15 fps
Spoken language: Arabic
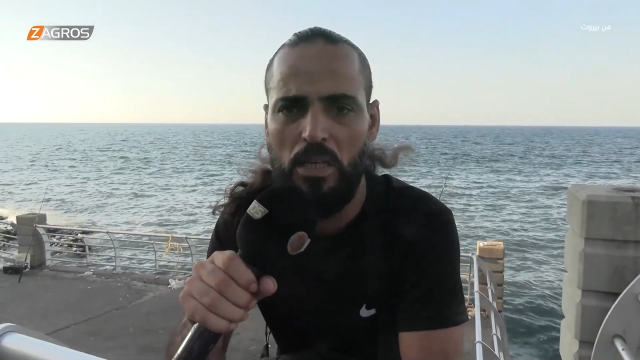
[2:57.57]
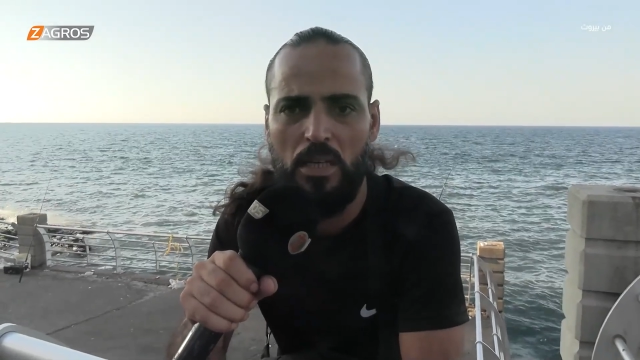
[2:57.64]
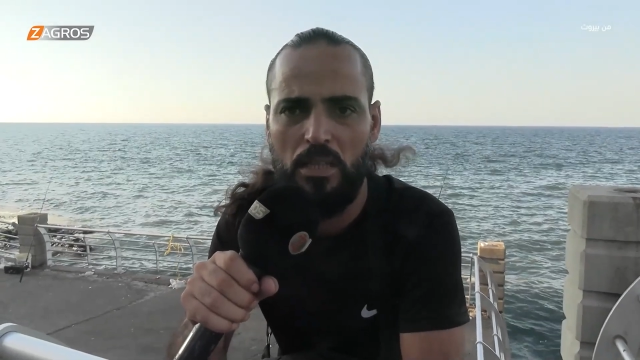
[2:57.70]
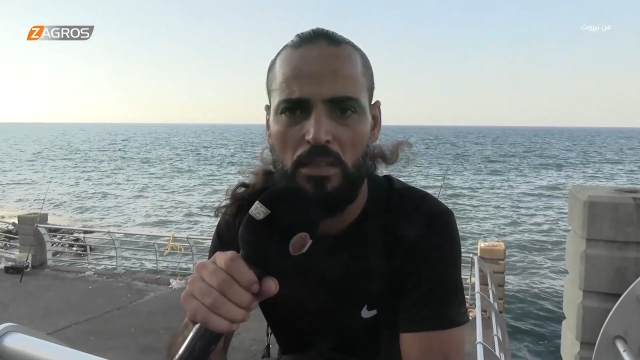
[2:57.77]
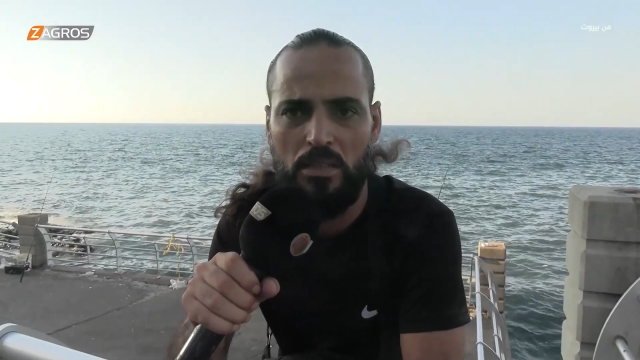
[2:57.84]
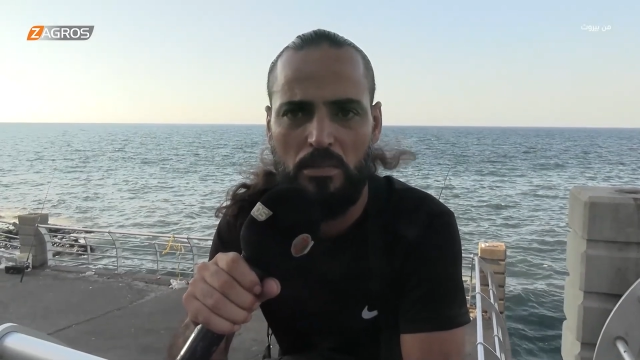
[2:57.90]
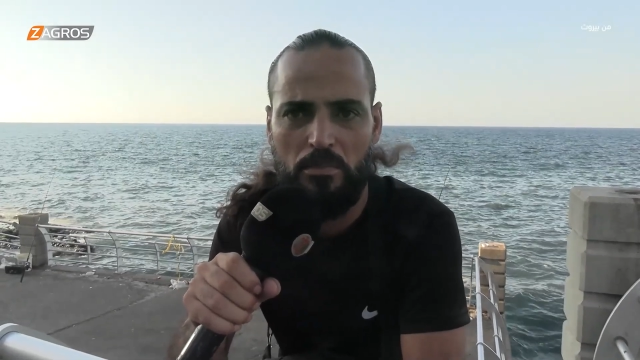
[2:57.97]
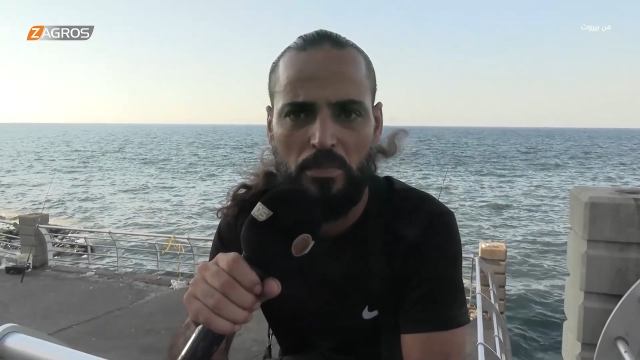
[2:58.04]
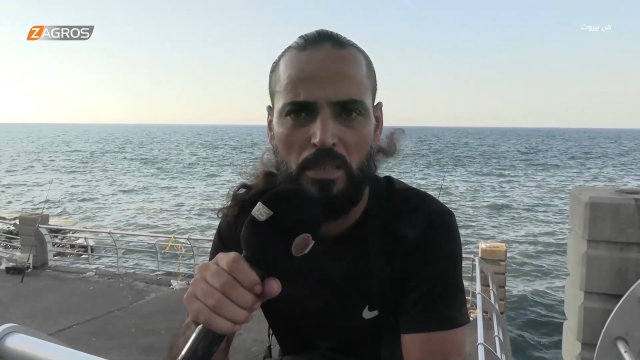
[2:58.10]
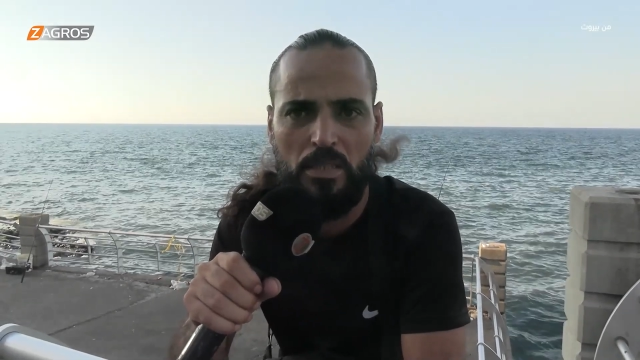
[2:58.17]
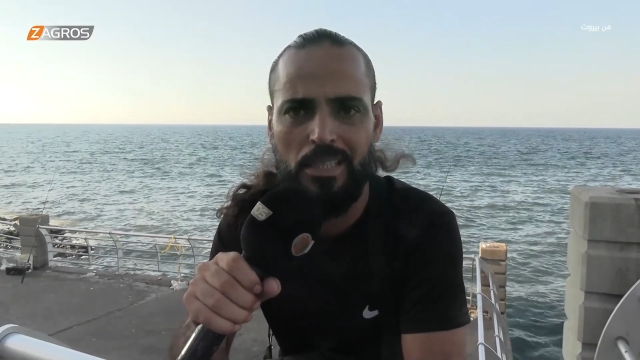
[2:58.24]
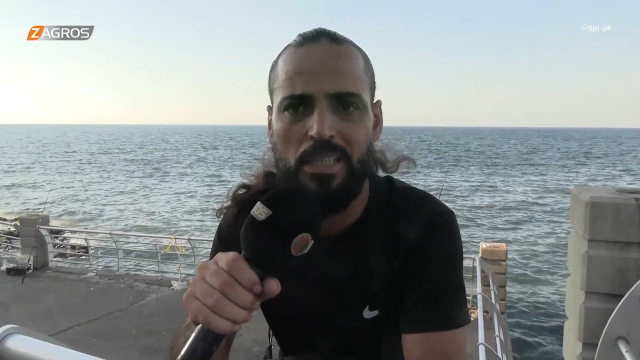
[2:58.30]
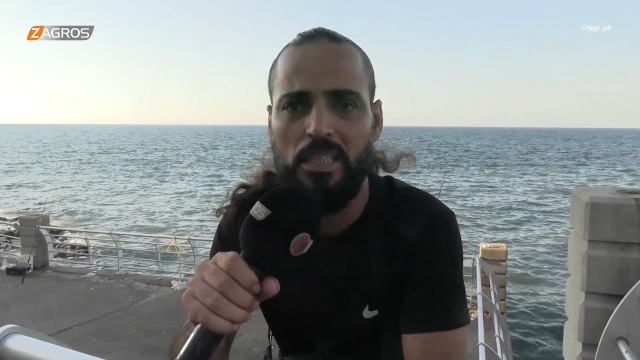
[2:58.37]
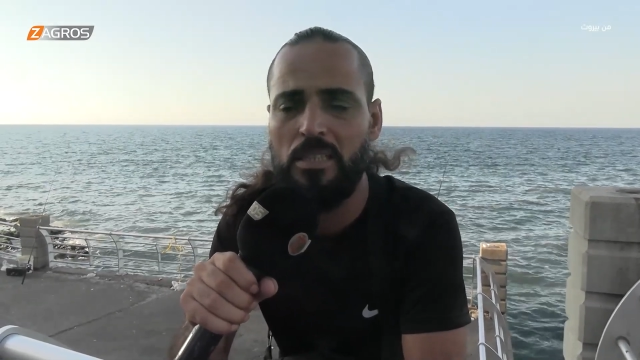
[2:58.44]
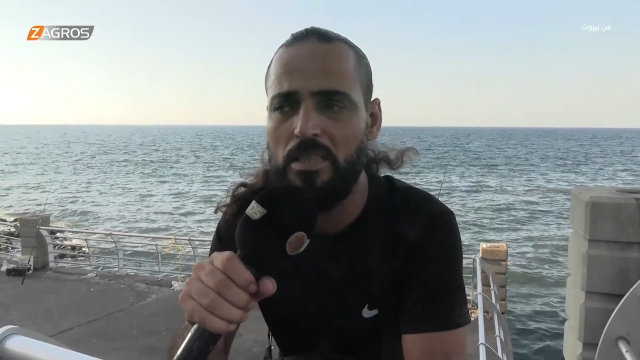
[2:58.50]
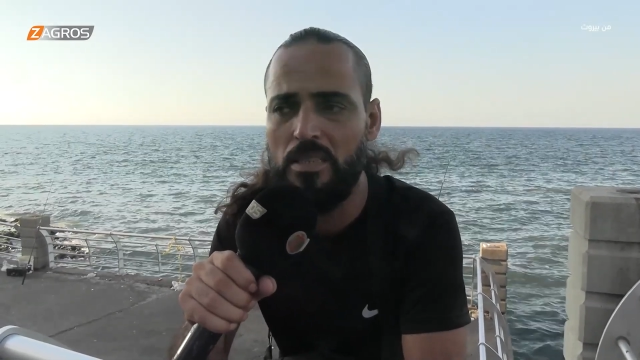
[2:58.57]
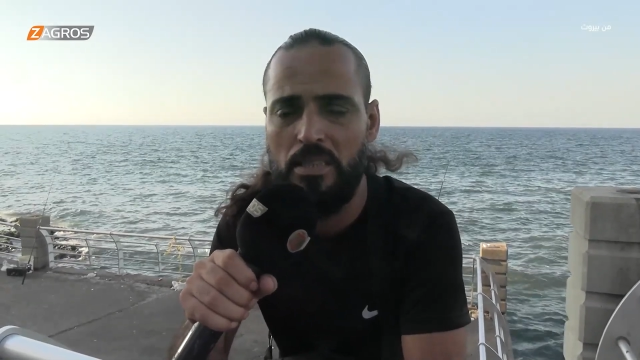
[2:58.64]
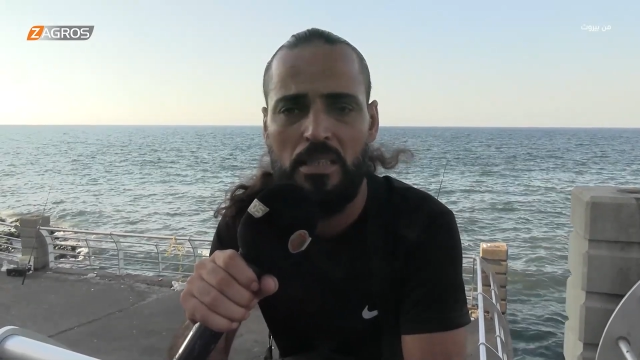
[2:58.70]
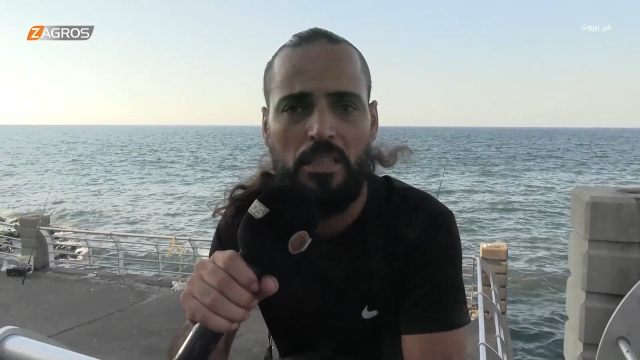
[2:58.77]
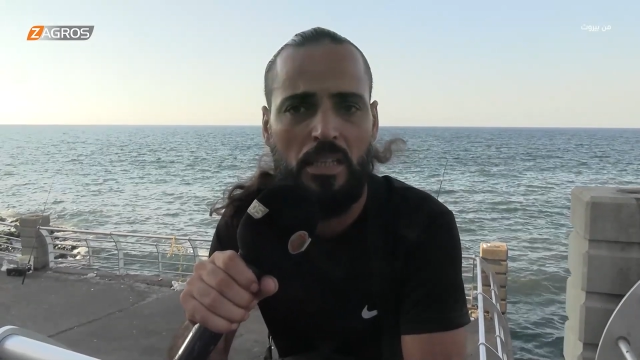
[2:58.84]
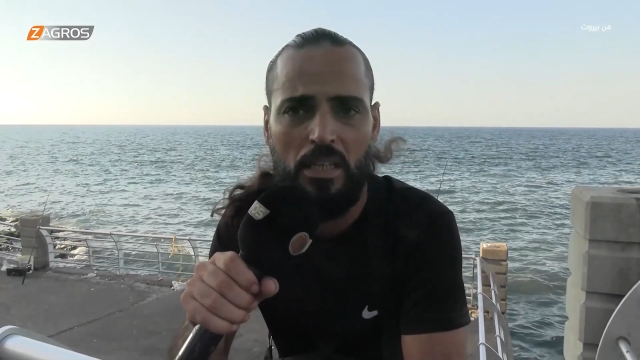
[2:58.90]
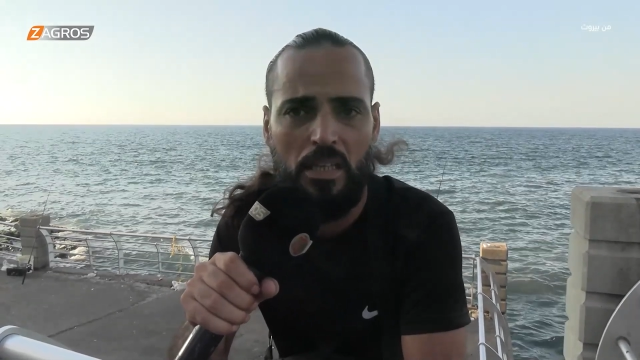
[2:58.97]
قادر من ثلاث
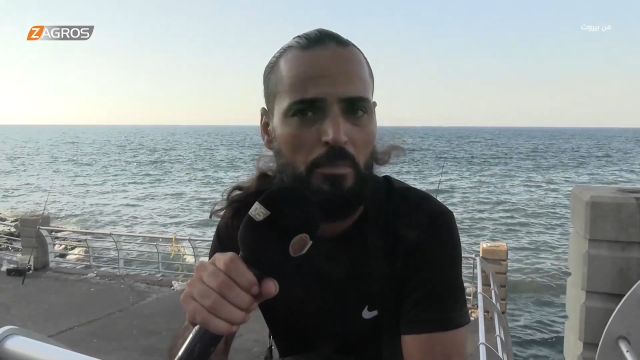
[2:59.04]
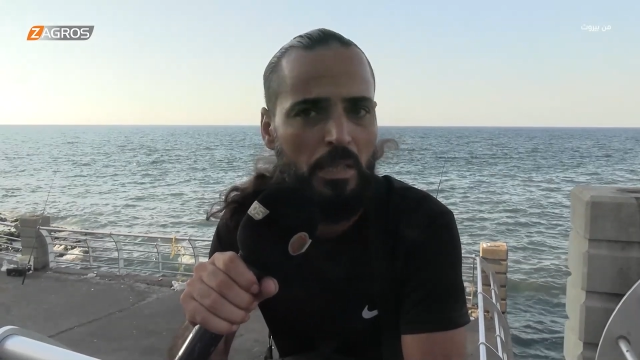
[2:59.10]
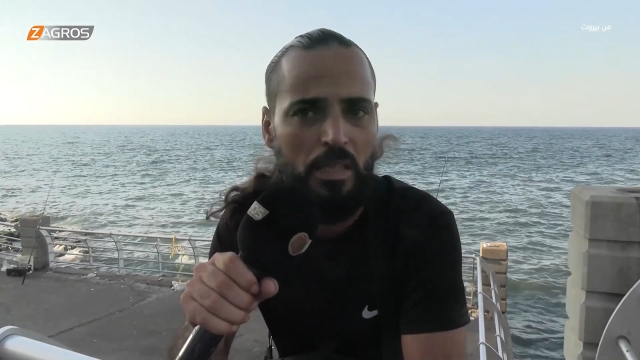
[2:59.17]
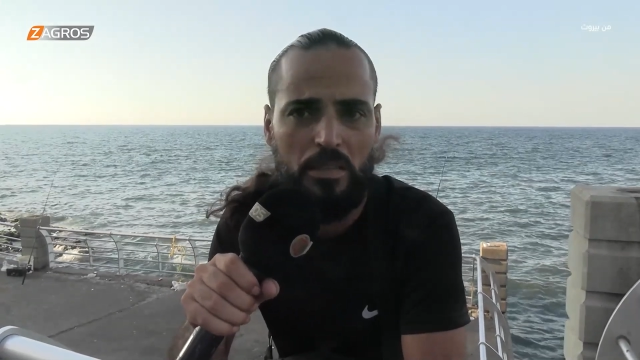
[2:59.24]
سنين لهلا ما